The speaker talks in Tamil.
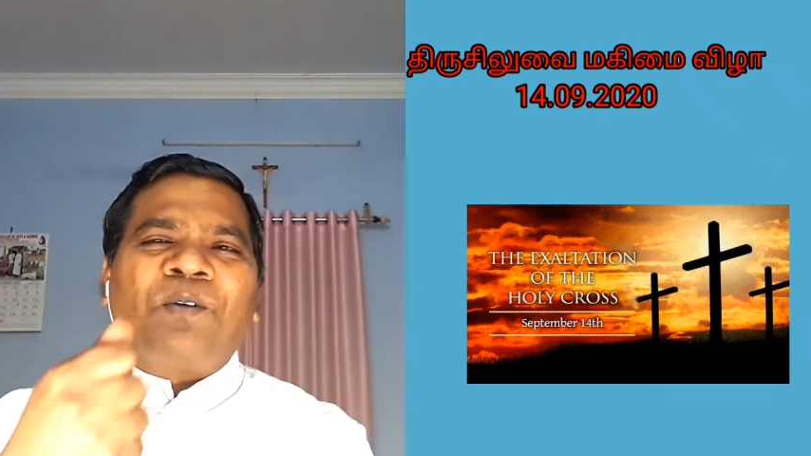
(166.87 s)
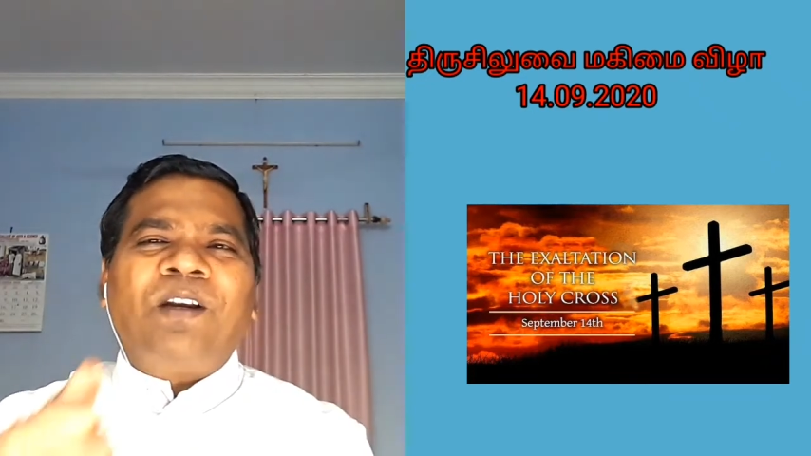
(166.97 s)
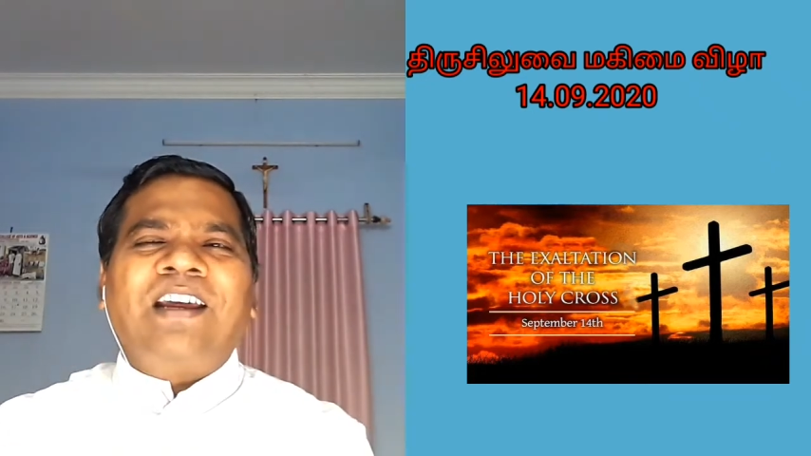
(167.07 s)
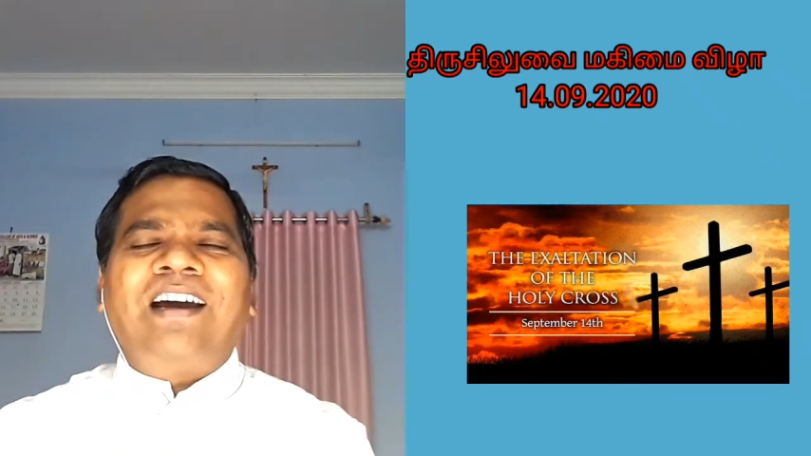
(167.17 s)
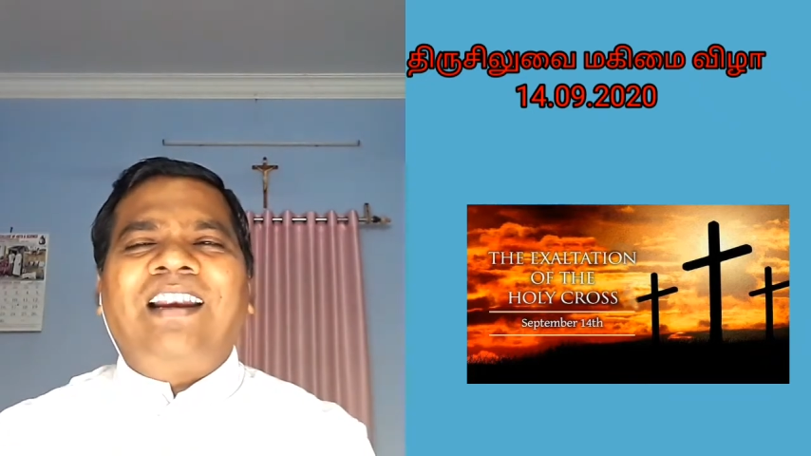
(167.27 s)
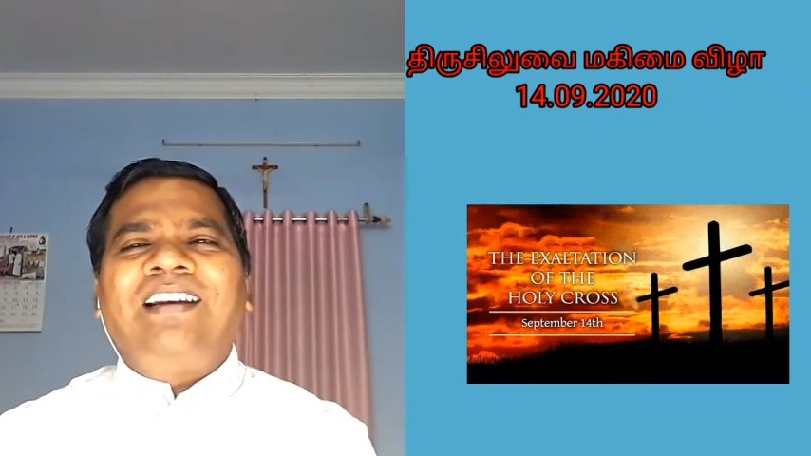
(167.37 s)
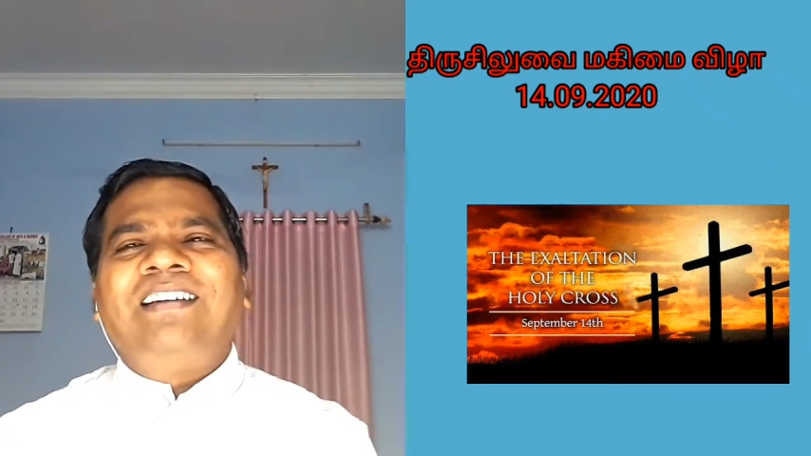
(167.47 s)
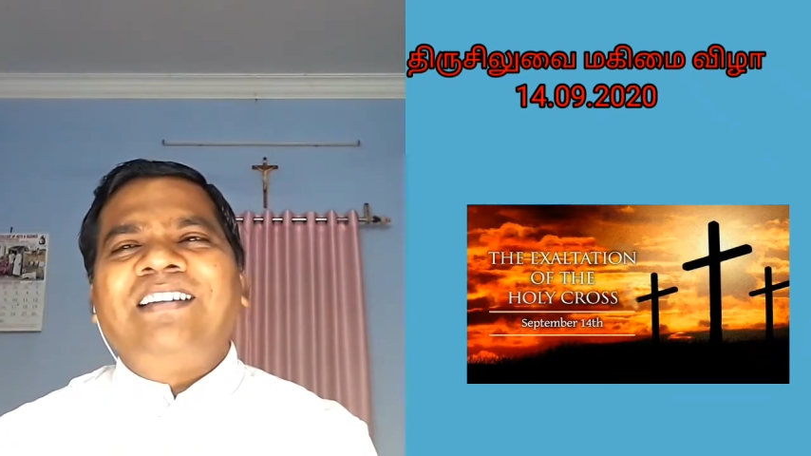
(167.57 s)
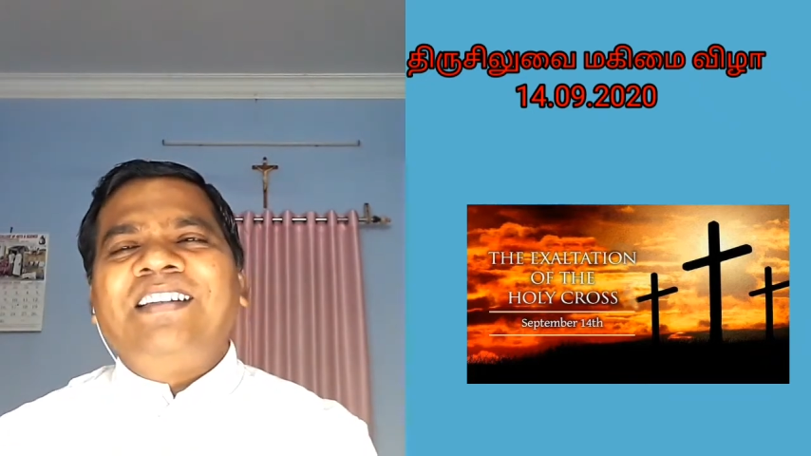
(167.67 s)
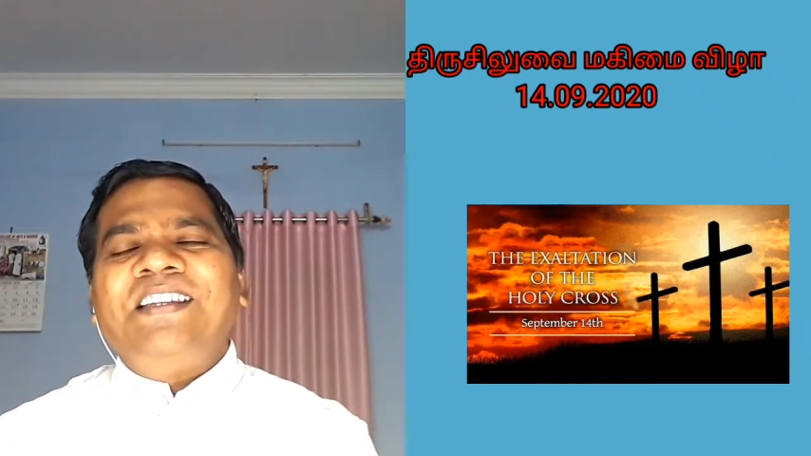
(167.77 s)
கொண்டால்
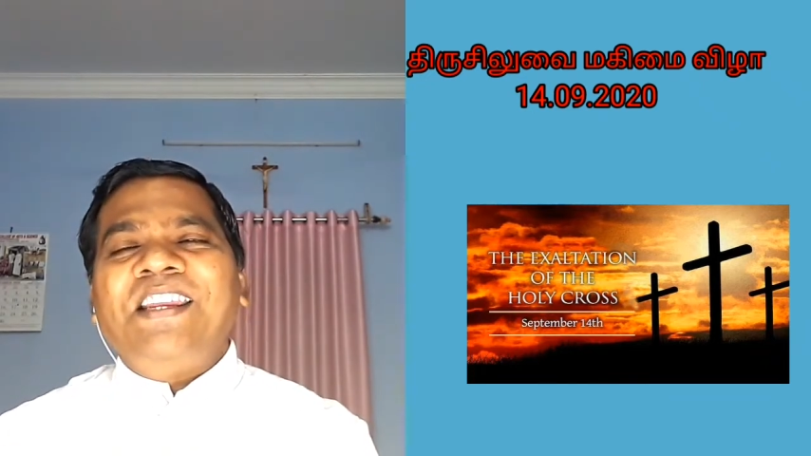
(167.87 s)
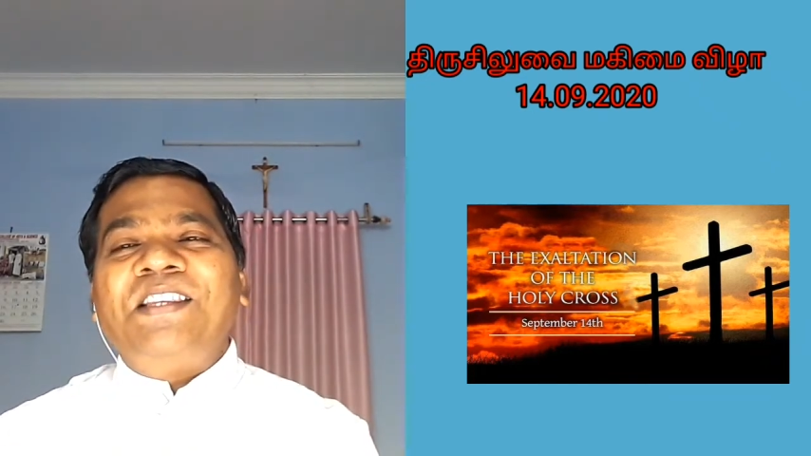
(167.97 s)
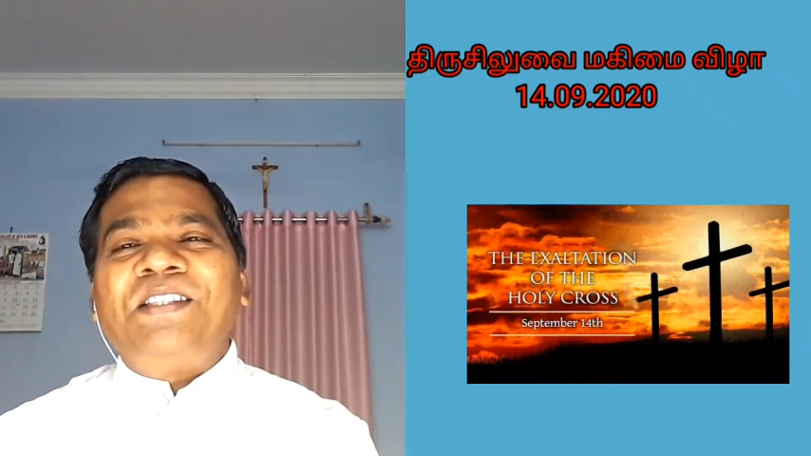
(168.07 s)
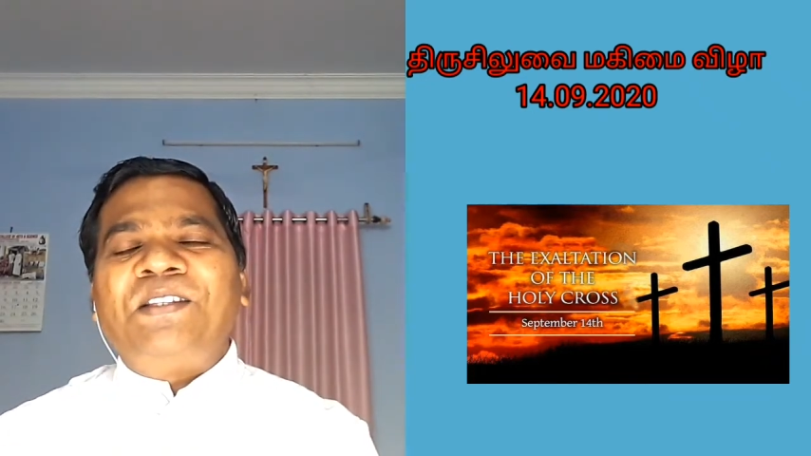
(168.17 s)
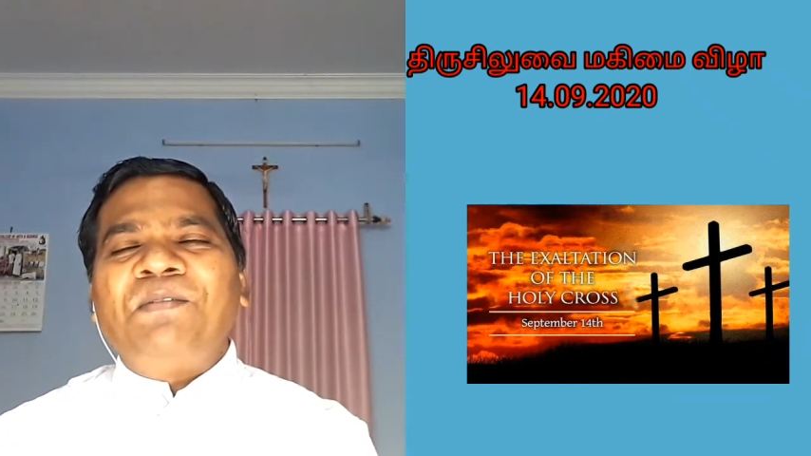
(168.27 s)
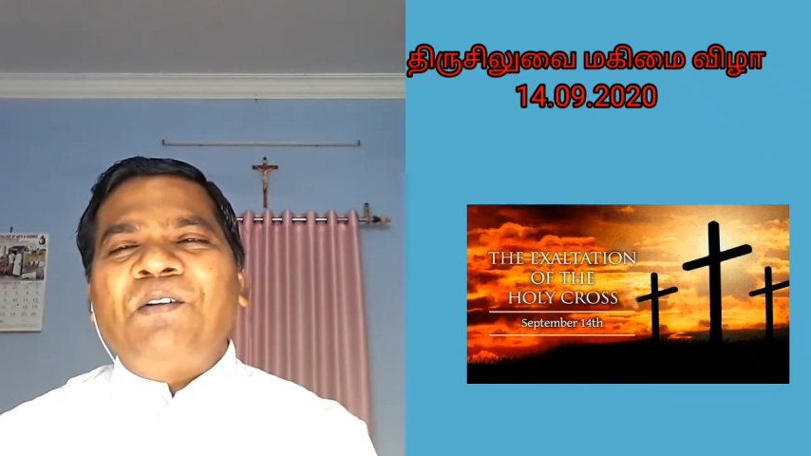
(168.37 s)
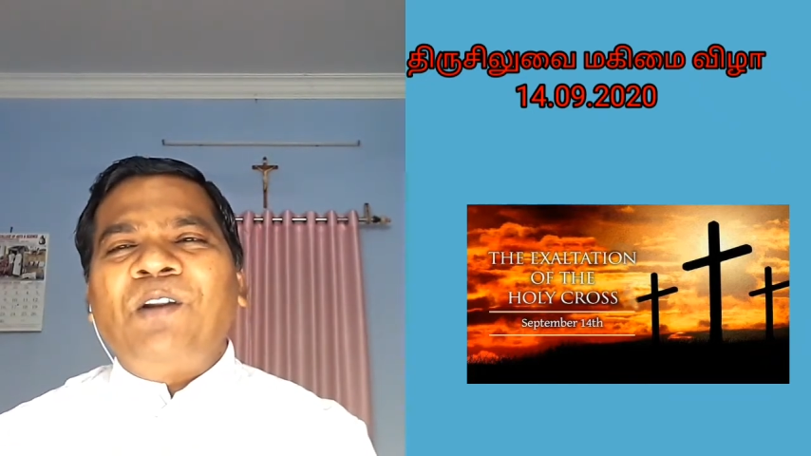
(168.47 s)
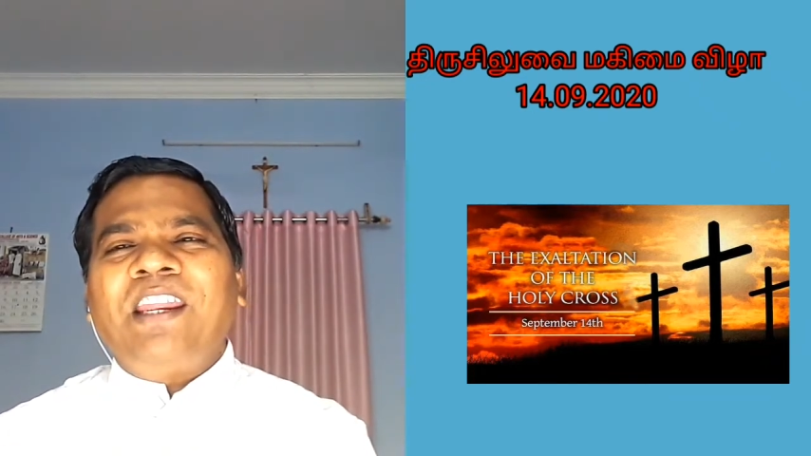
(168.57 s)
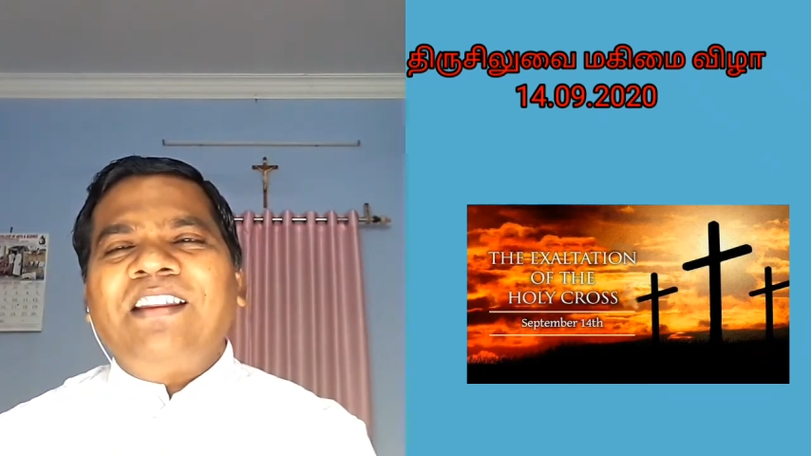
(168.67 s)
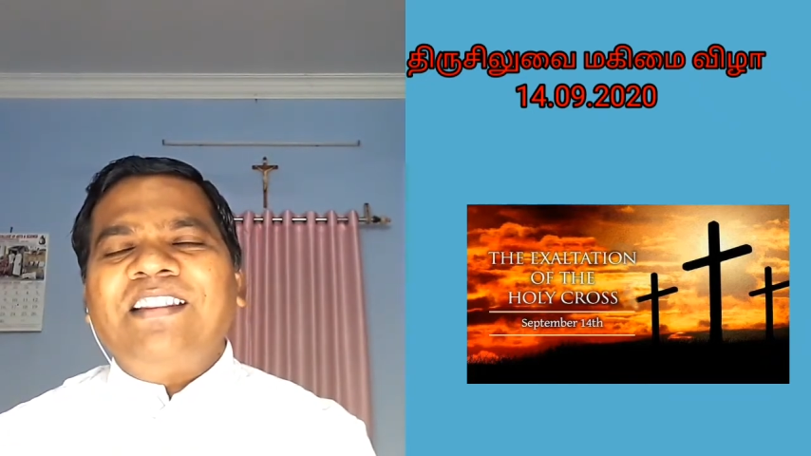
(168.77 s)
இயேசுவினுடைய